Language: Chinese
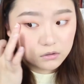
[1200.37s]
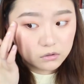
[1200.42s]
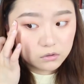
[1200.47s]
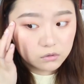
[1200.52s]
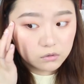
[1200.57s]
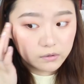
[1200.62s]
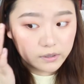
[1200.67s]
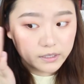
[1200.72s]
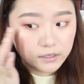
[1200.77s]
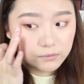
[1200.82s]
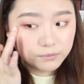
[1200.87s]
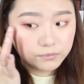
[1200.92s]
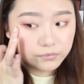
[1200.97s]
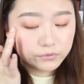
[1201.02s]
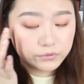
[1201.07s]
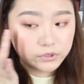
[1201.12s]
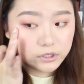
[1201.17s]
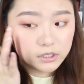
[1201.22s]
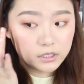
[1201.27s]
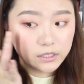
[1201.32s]
如果你
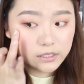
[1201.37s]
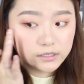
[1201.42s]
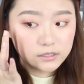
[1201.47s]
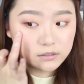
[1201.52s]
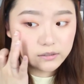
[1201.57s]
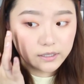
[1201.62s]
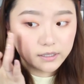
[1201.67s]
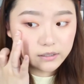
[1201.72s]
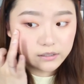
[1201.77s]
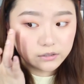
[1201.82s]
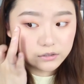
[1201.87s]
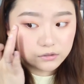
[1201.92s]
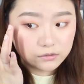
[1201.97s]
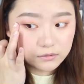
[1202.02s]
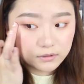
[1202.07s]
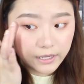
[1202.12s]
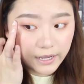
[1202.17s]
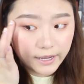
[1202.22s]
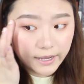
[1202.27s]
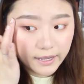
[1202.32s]
不是很喜欢那种
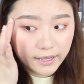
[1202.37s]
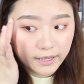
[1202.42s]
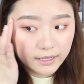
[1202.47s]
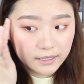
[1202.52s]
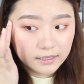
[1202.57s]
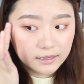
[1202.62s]
太